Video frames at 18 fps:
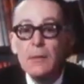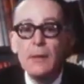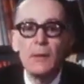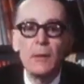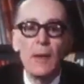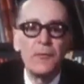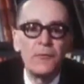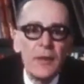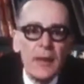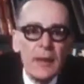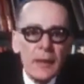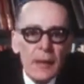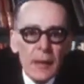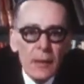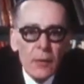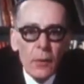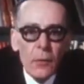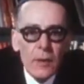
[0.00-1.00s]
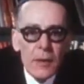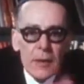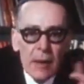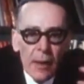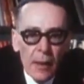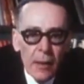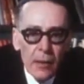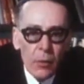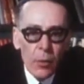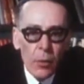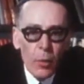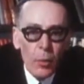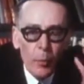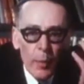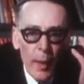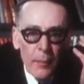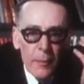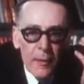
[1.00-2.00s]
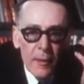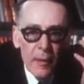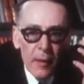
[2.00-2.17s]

qui ont affecté de considérer que le pape,